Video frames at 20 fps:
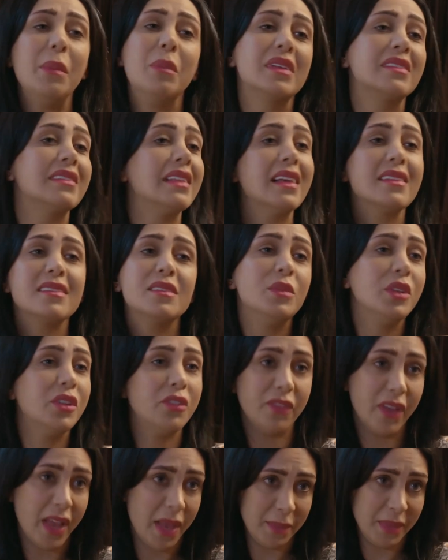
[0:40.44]
بس لازم
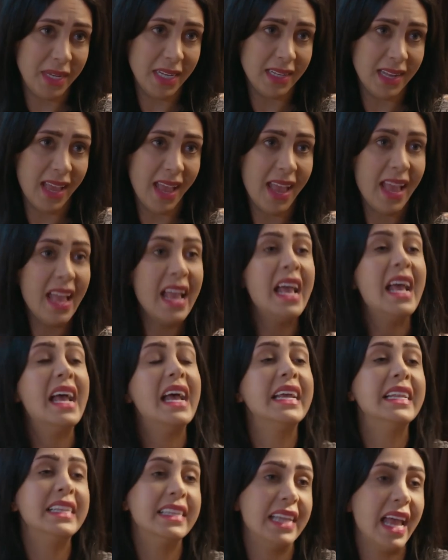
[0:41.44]
تفهمينا
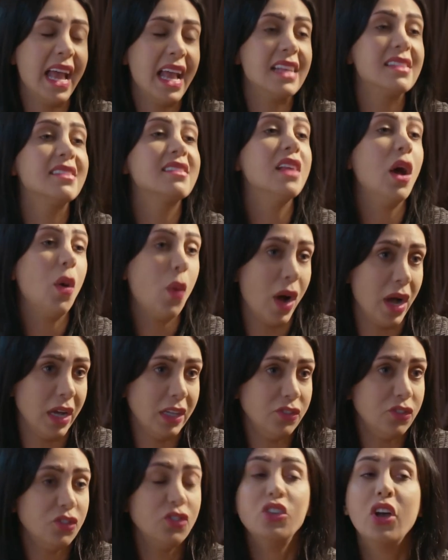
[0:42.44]
ان
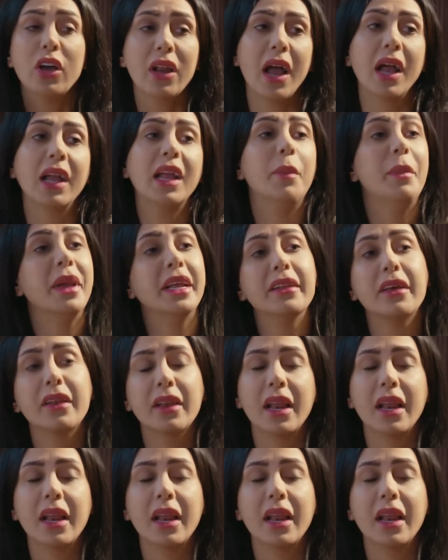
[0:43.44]
الزواج شراكه بين